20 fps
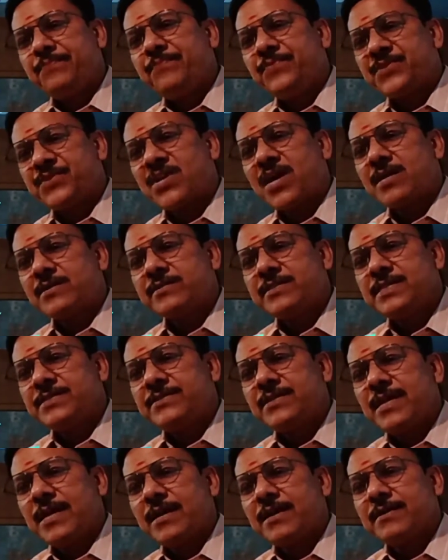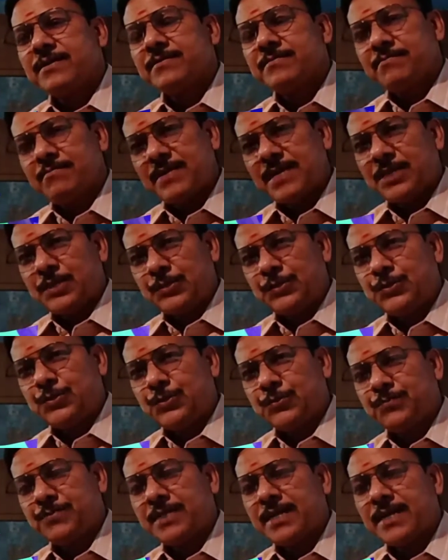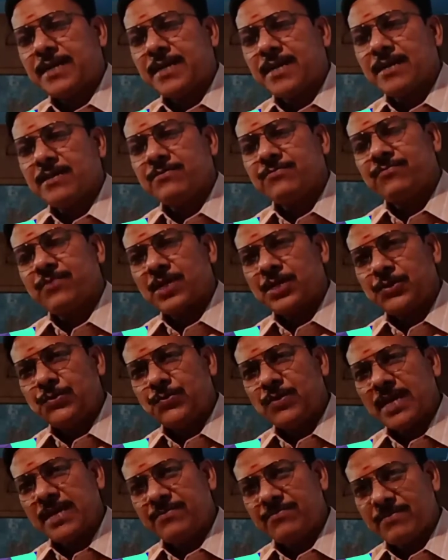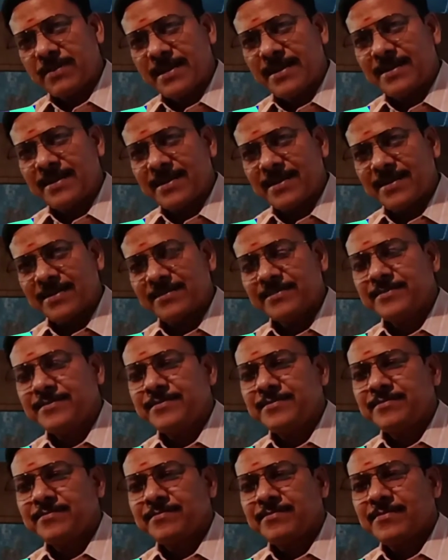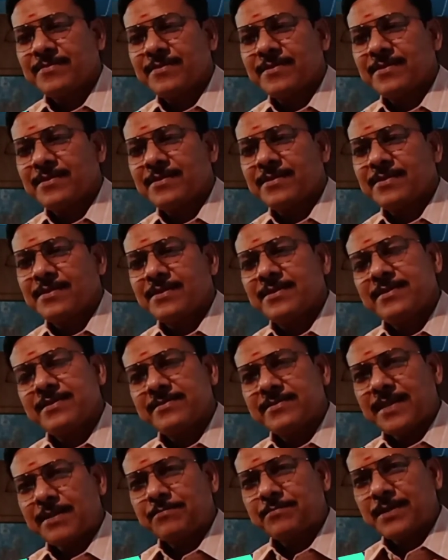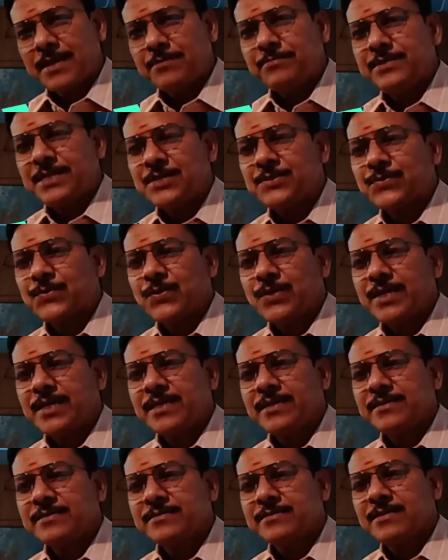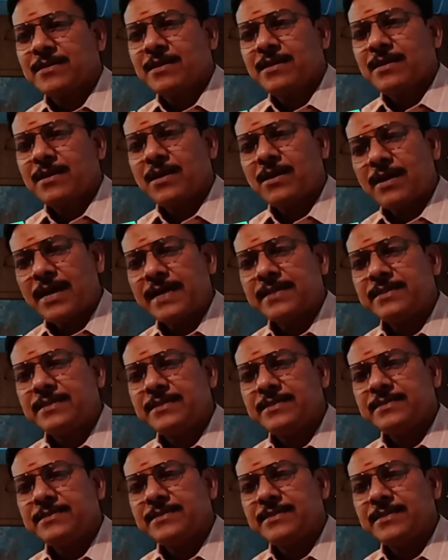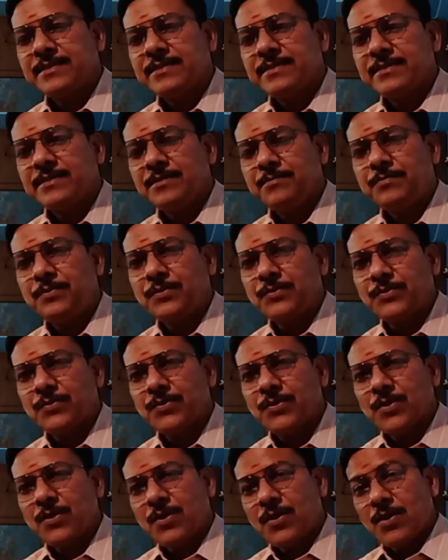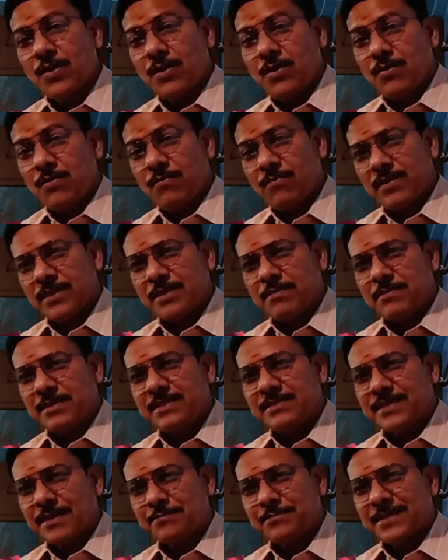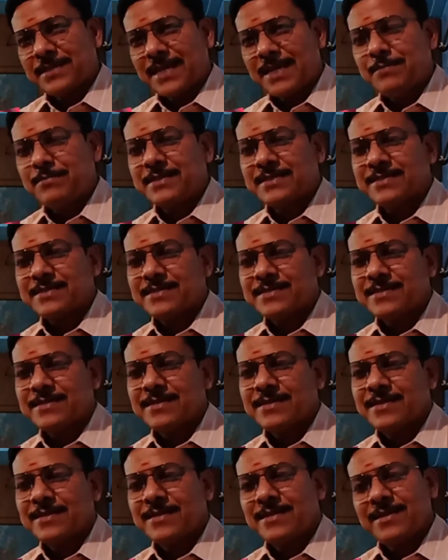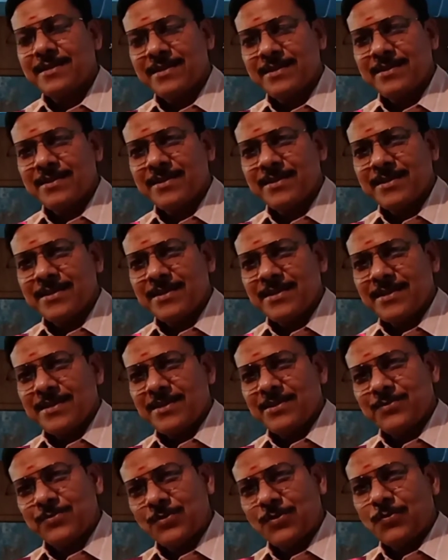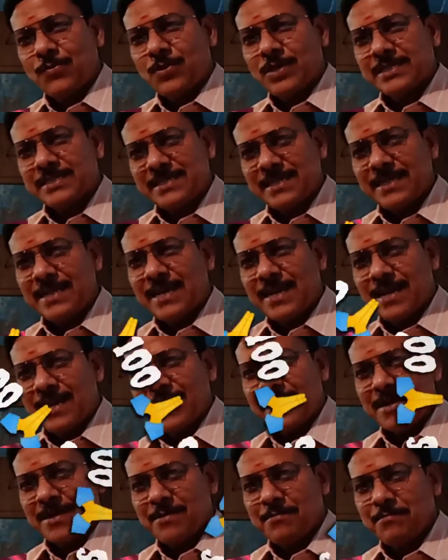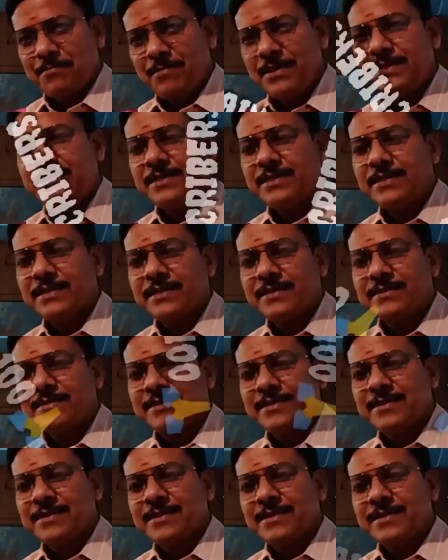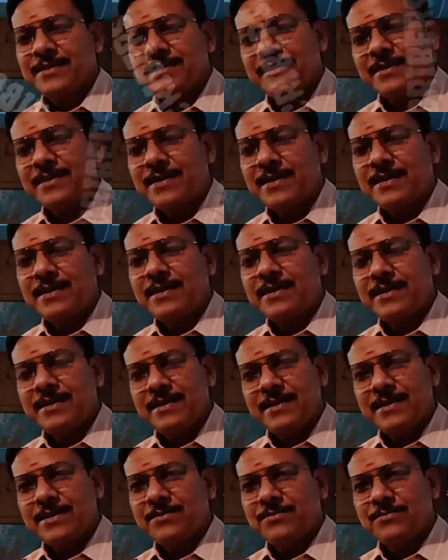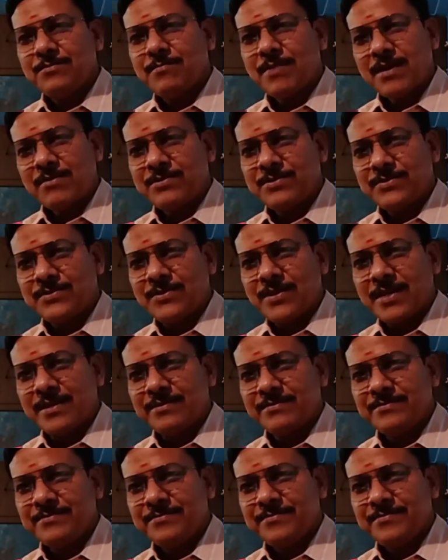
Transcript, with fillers: స్టార్ట్ చేసిన మన యూట్యూబ్ ఛానల్ ఫర్ యూ లైఫ్ కార్నర్ సబ్స్క్రైబ్ చేసుకొని నన్ను ఆదరించి ఇప్పుడు వంద మంది సబ్స్క్రైబర్స్తో ఒక చిన్న మెట్టుని ఎక్కాననే నేను భావిస్తున్నాను